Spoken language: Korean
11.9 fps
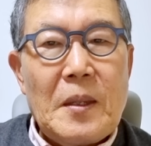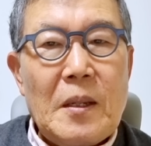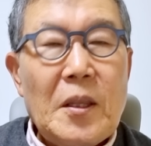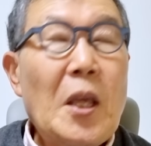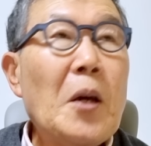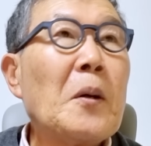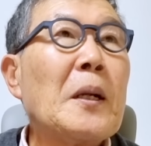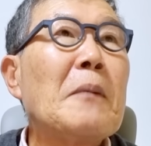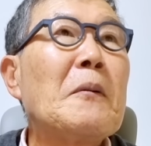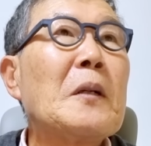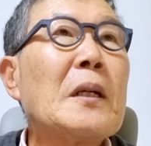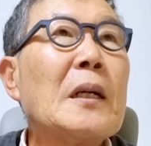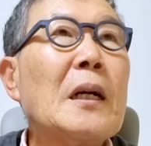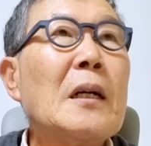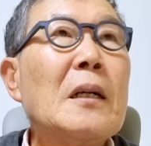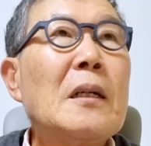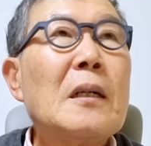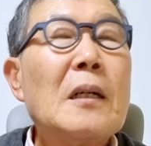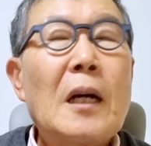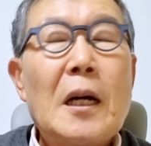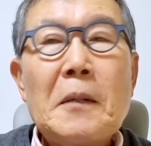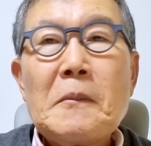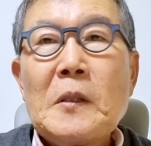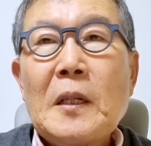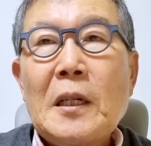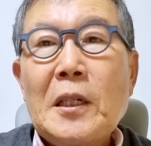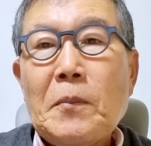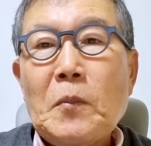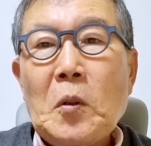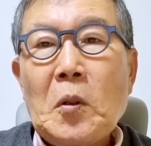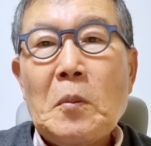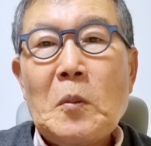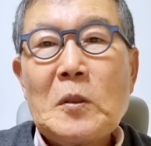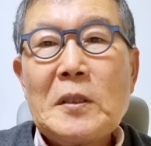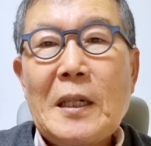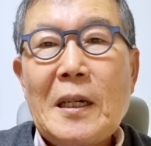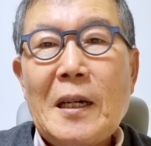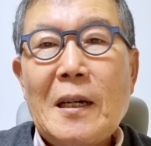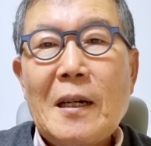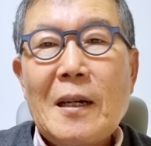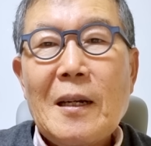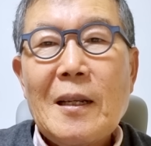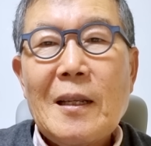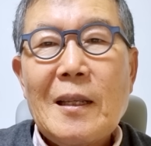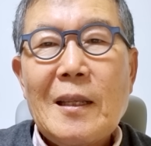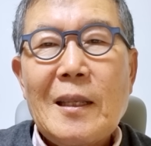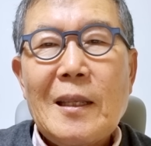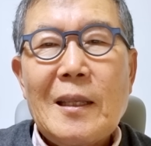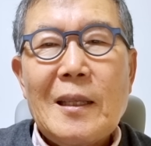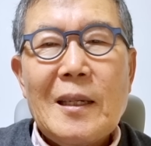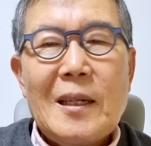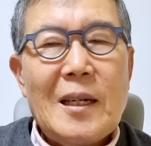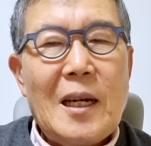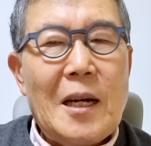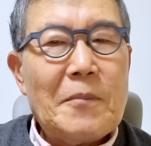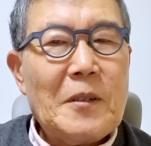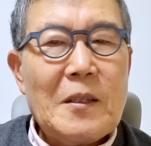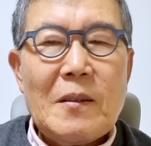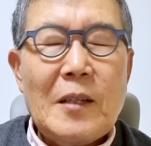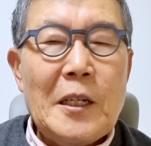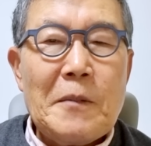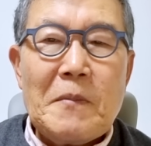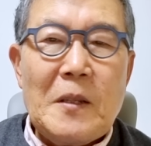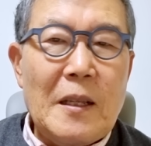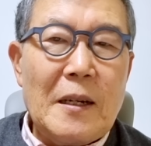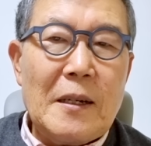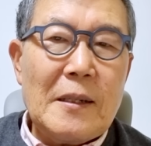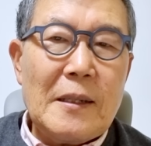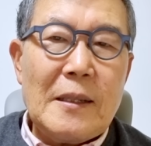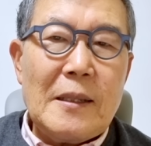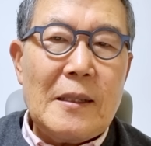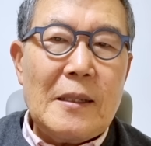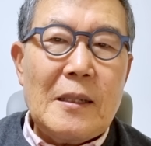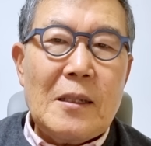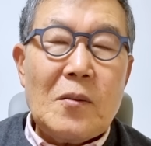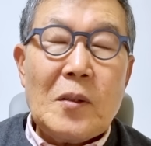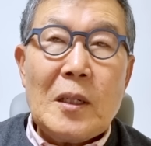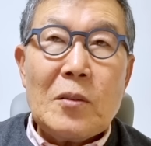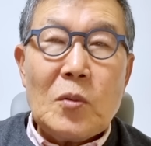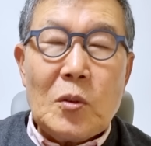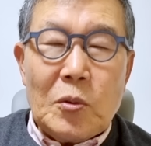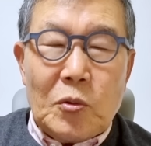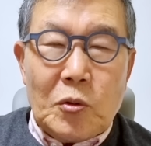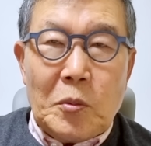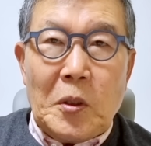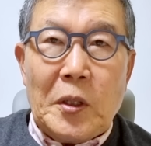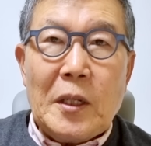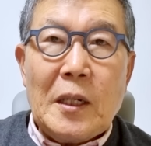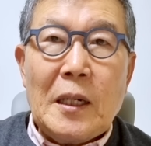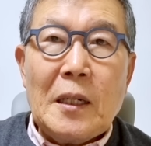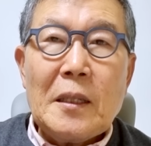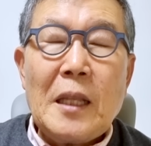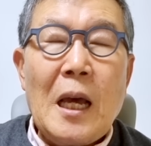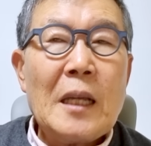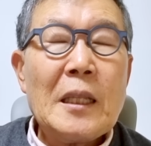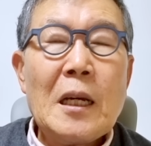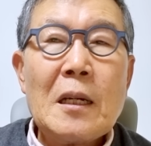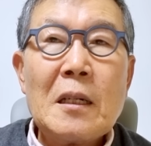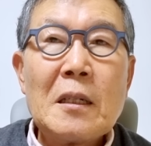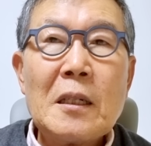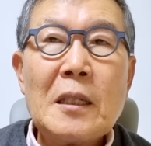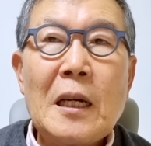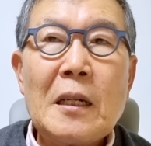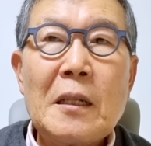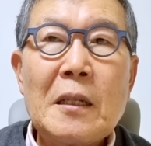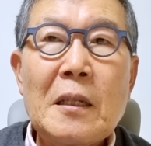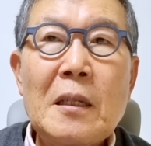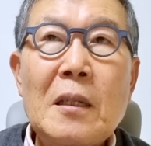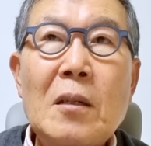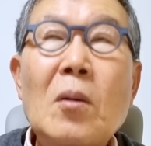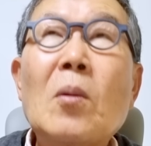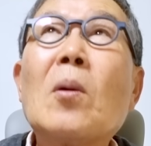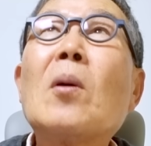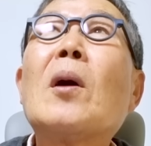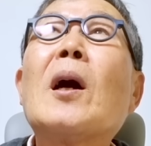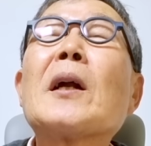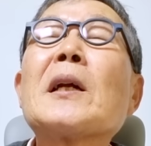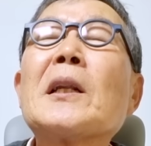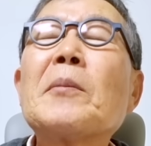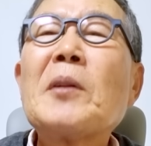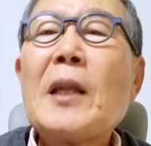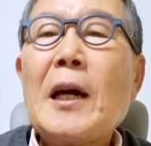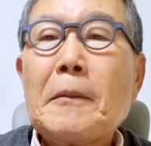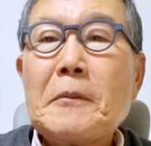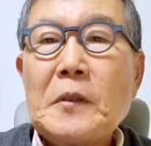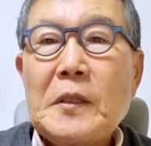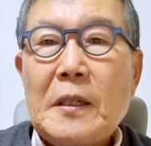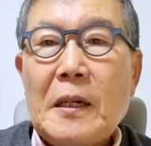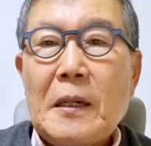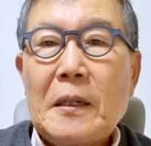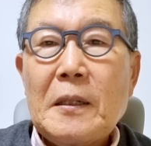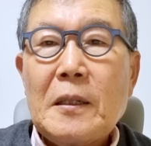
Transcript: 태어나 보니까 할아버지가 김동호 목사야. 그 아무것도 아닙니다. 우리가 눈을 뜨고 보니까 내가 택한 게 다는데 하나님이 내 아버지다.